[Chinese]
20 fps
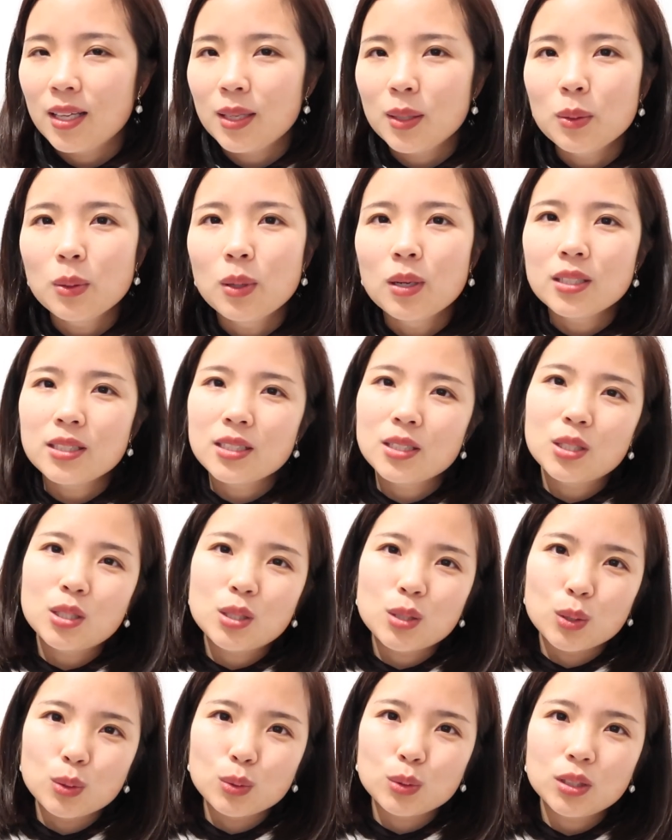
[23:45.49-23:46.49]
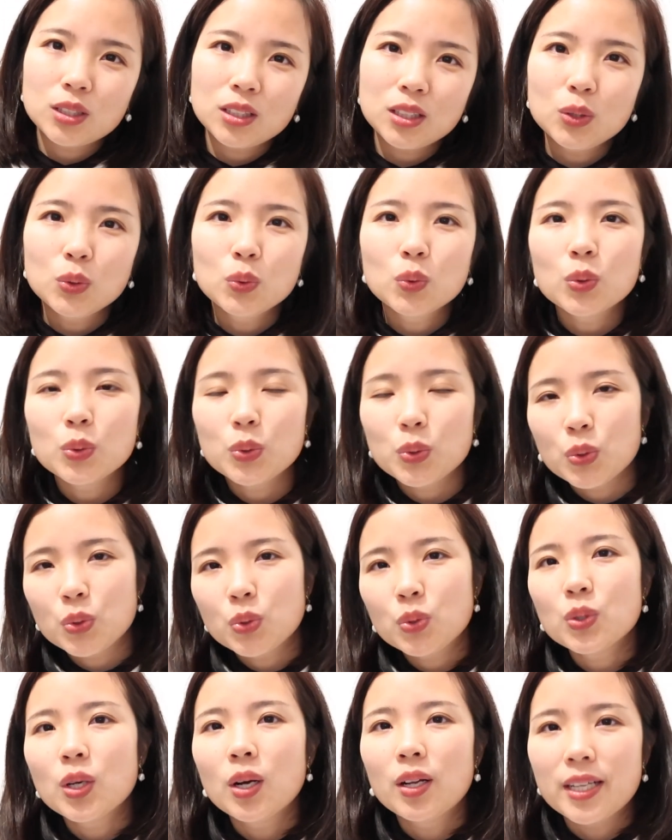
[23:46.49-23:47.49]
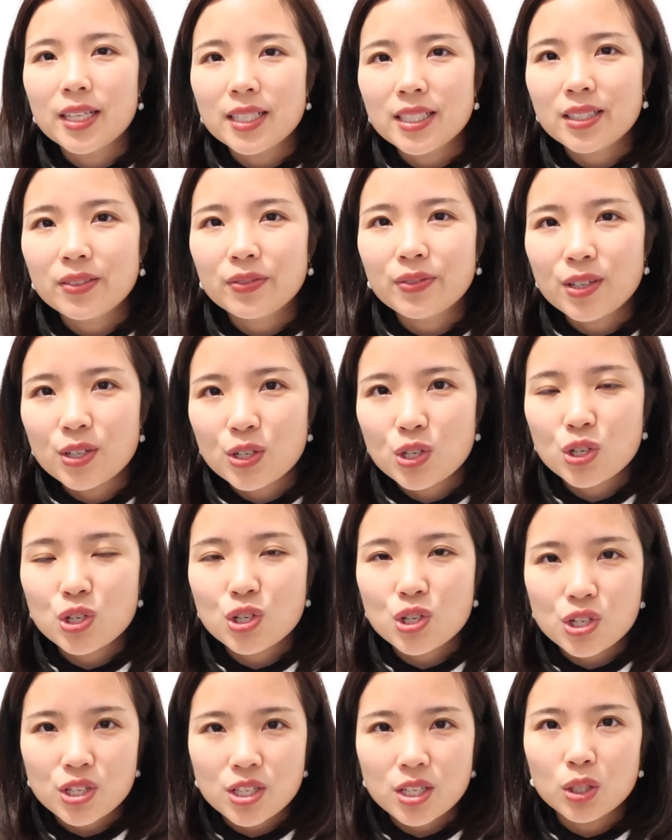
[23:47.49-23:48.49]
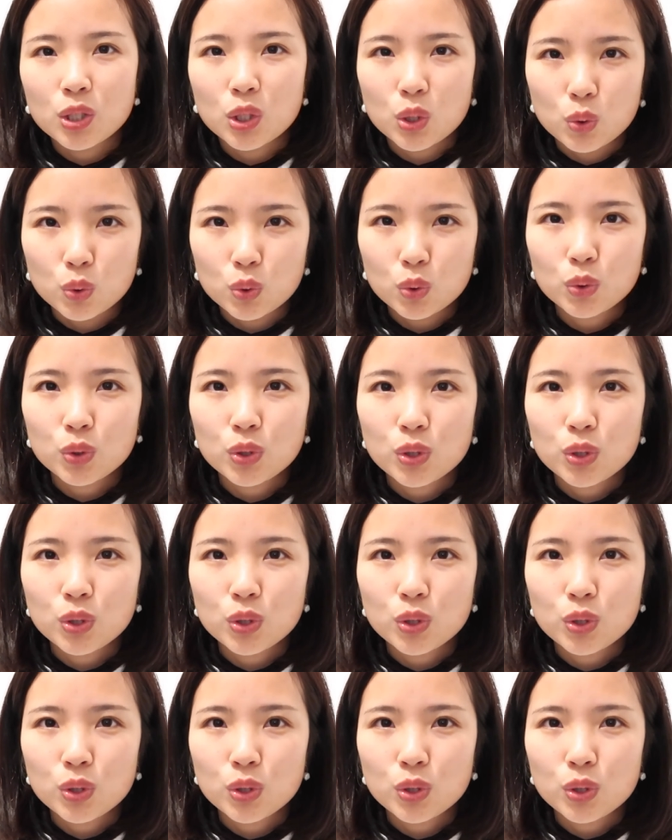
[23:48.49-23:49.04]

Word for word: 因为而且手机，如果你需要联系方式，直接手